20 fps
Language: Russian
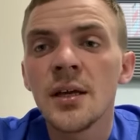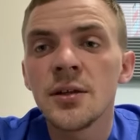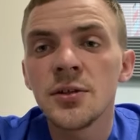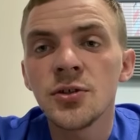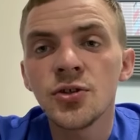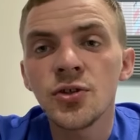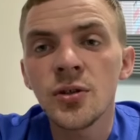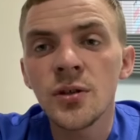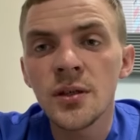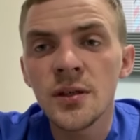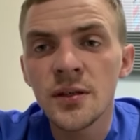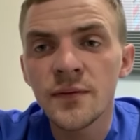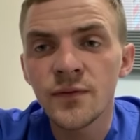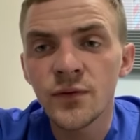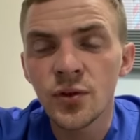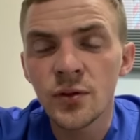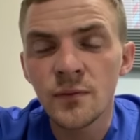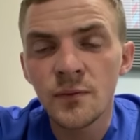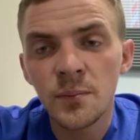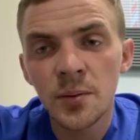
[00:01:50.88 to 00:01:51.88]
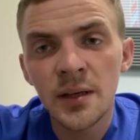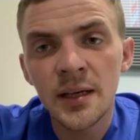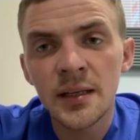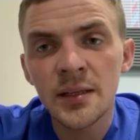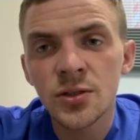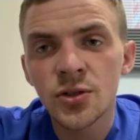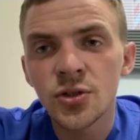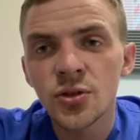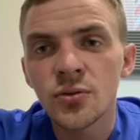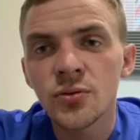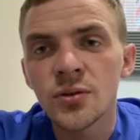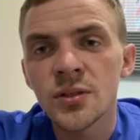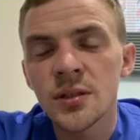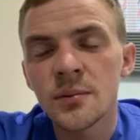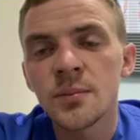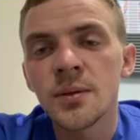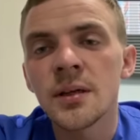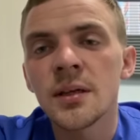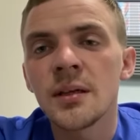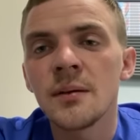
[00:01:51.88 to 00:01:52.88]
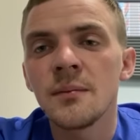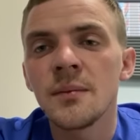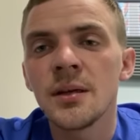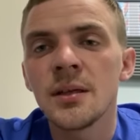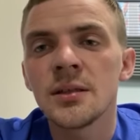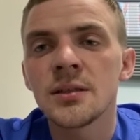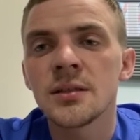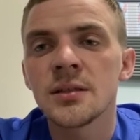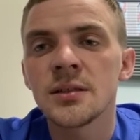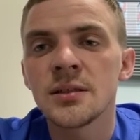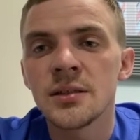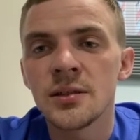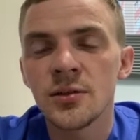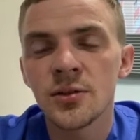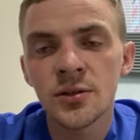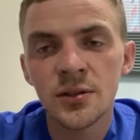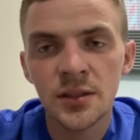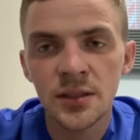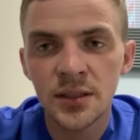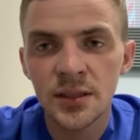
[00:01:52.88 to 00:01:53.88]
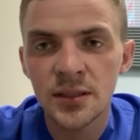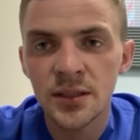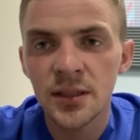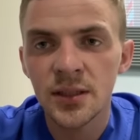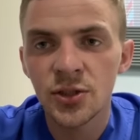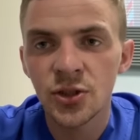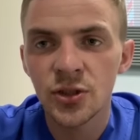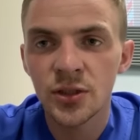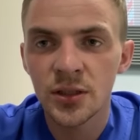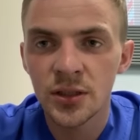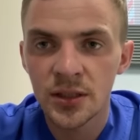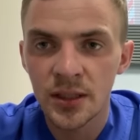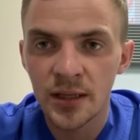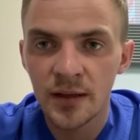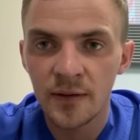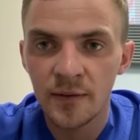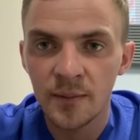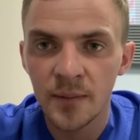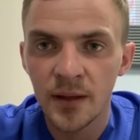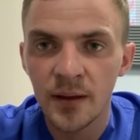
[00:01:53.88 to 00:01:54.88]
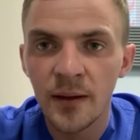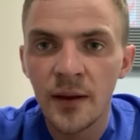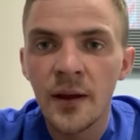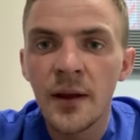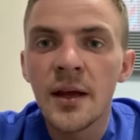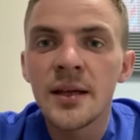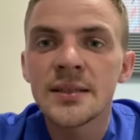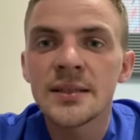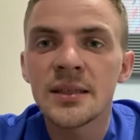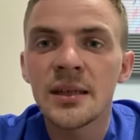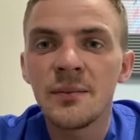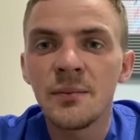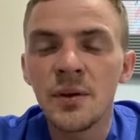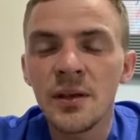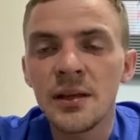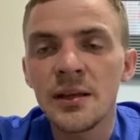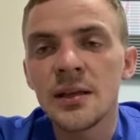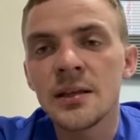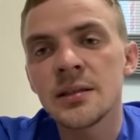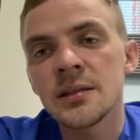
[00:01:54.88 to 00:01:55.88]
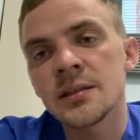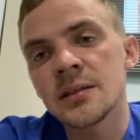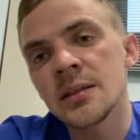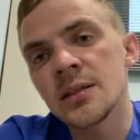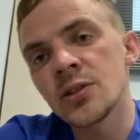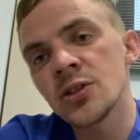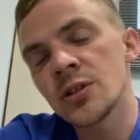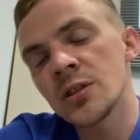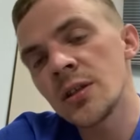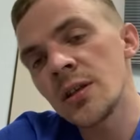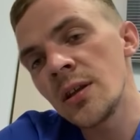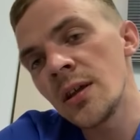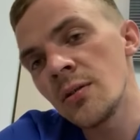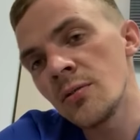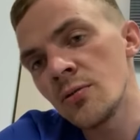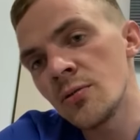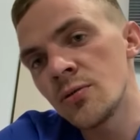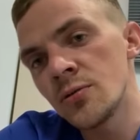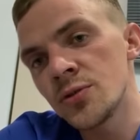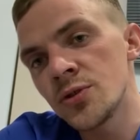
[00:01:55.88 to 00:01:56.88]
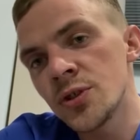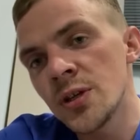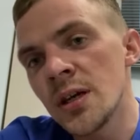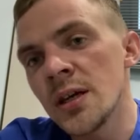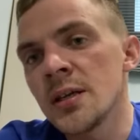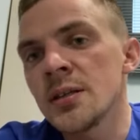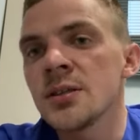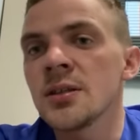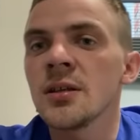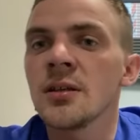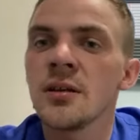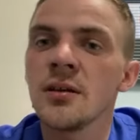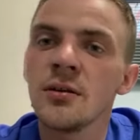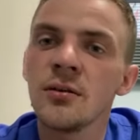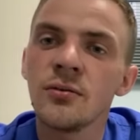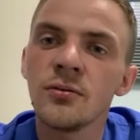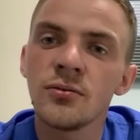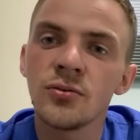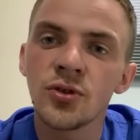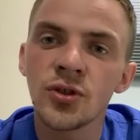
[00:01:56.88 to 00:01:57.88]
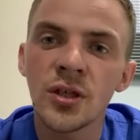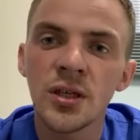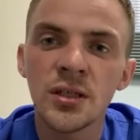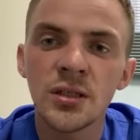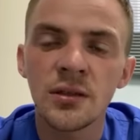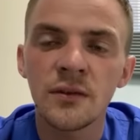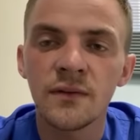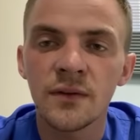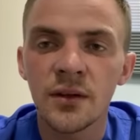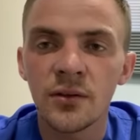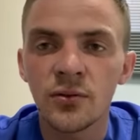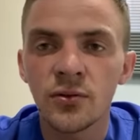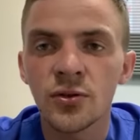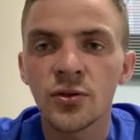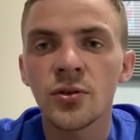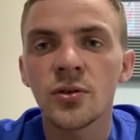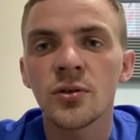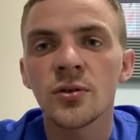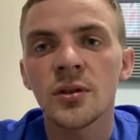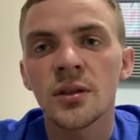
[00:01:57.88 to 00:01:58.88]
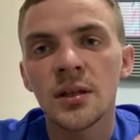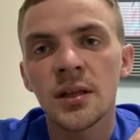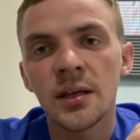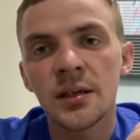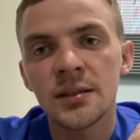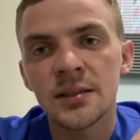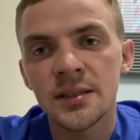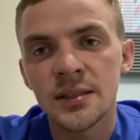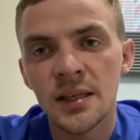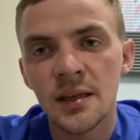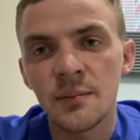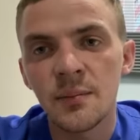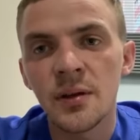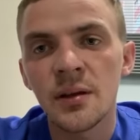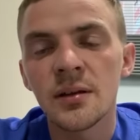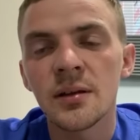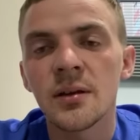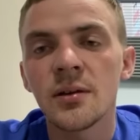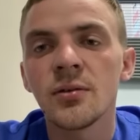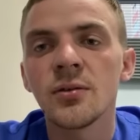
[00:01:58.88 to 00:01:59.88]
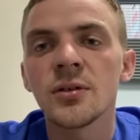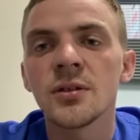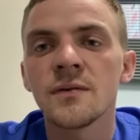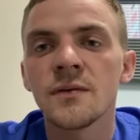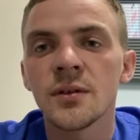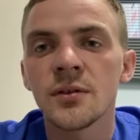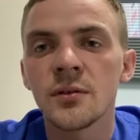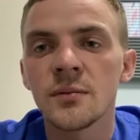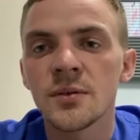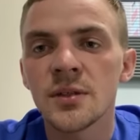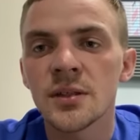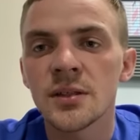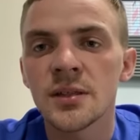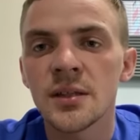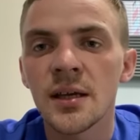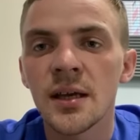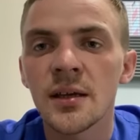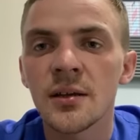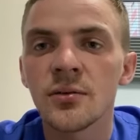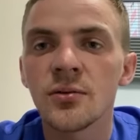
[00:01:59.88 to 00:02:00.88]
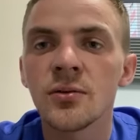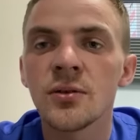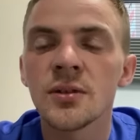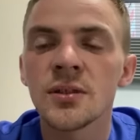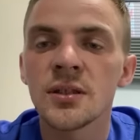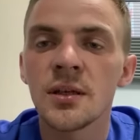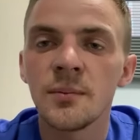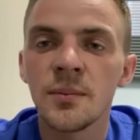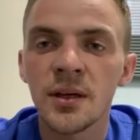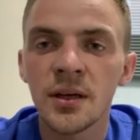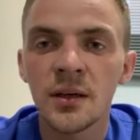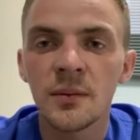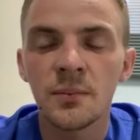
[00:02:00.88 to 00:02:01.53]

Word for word: Тяжелая в том плане, что у собаки имеется серьезная достаточно травма. Стабильно это значит, она не ухудшается, не улучшается ни в какую сторону. Она стабильно находится в одном состоянии. То есть собака